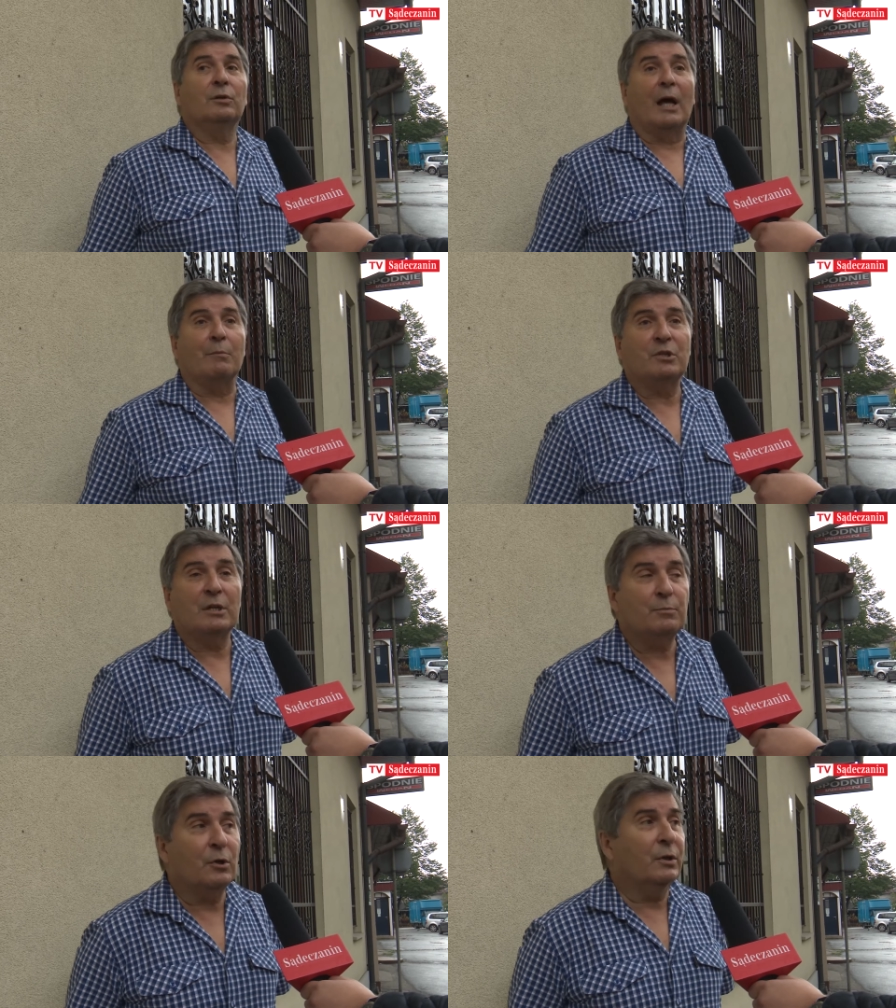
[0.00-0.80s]
tam się
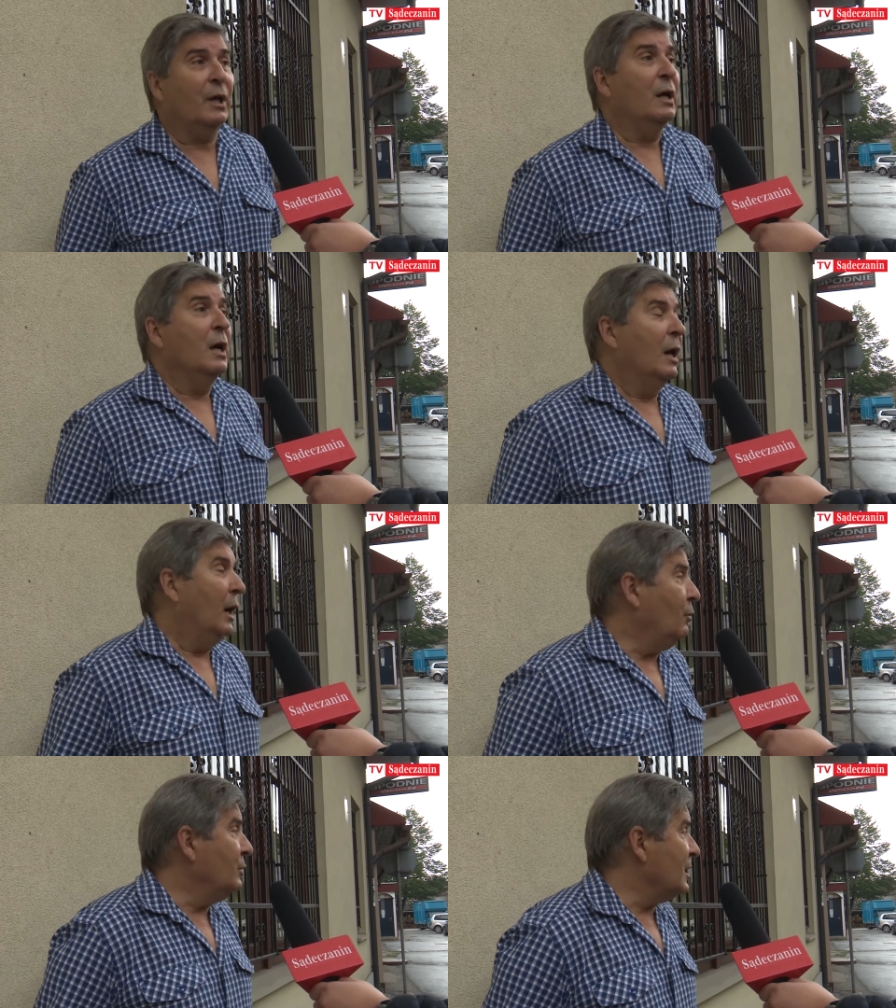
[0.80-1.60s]
sprząta,
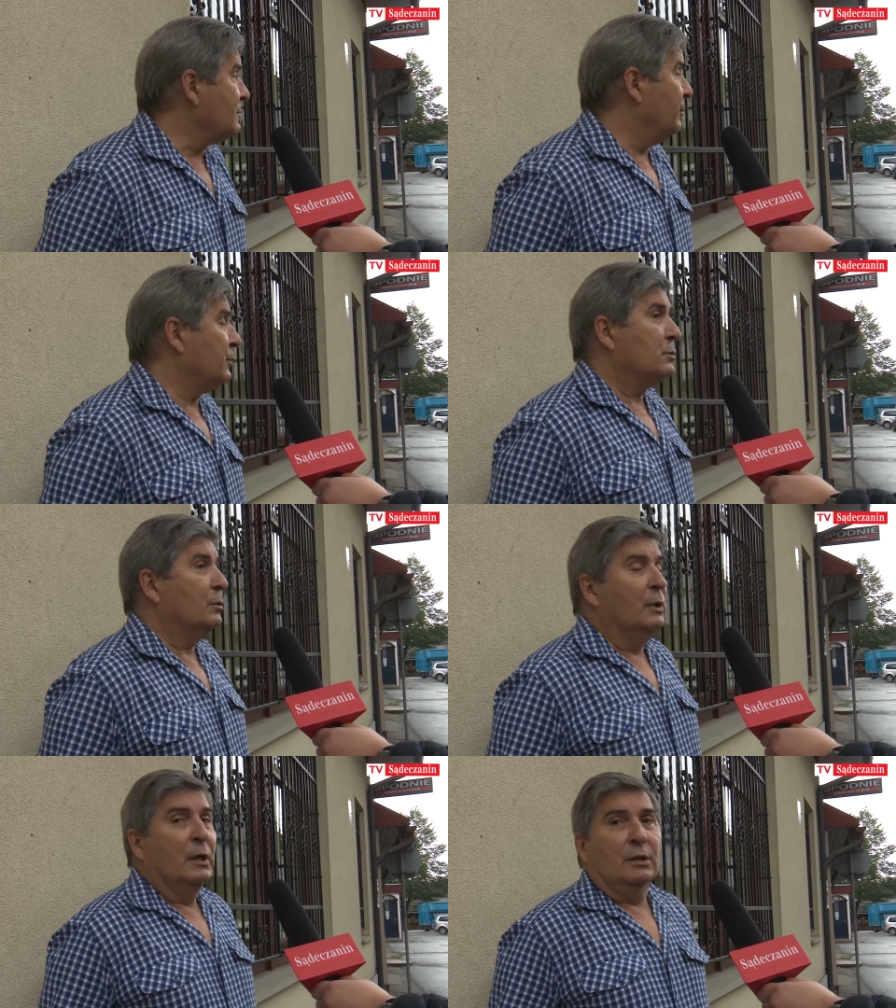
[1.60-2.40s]
a u nas po
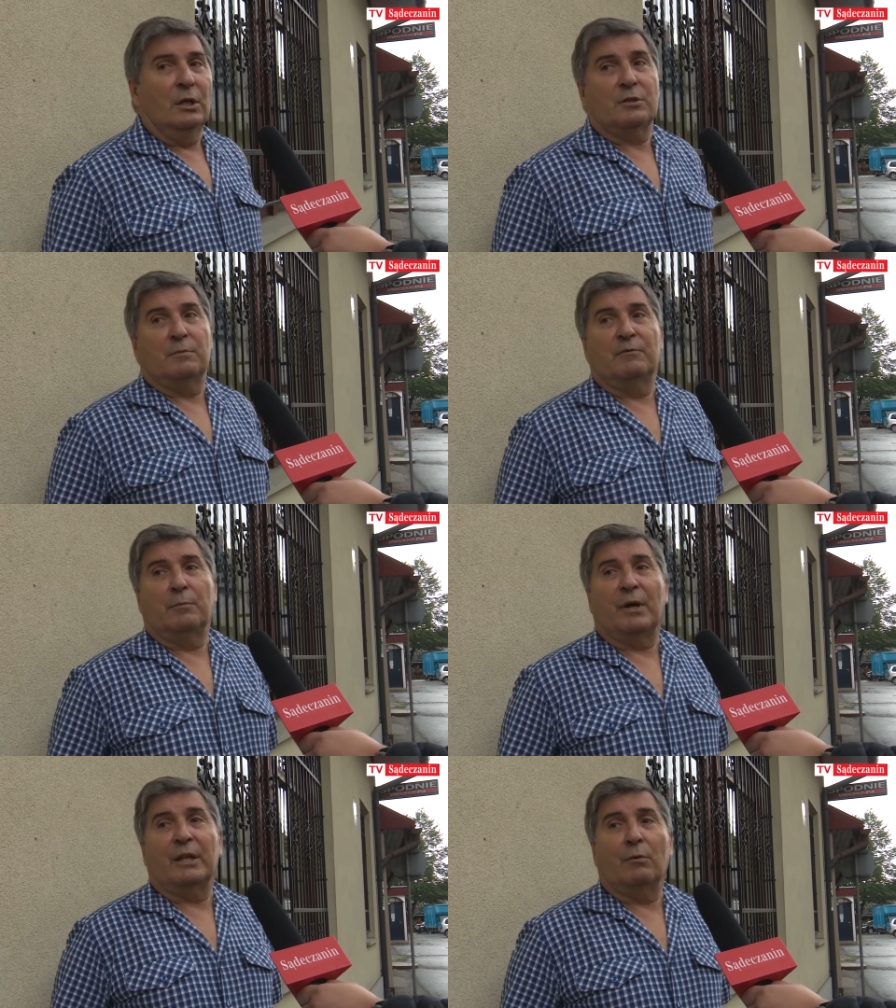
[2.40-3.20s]
prostu też by
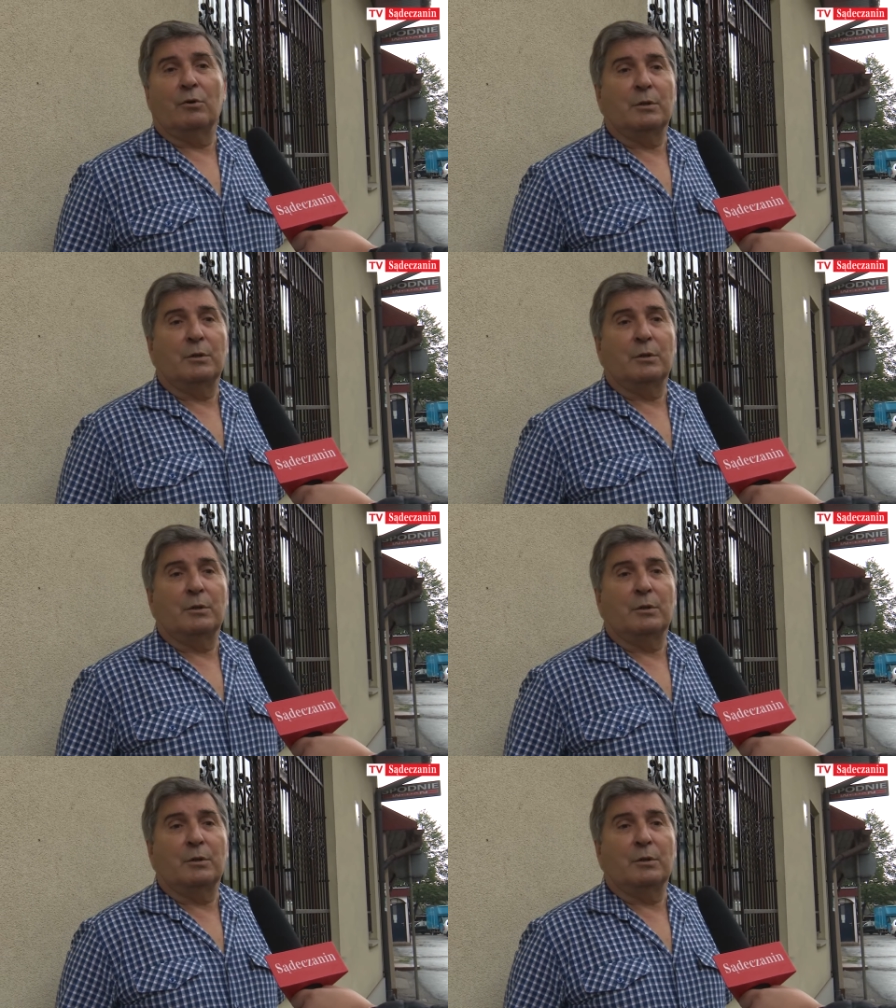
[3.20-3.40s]
wypadało,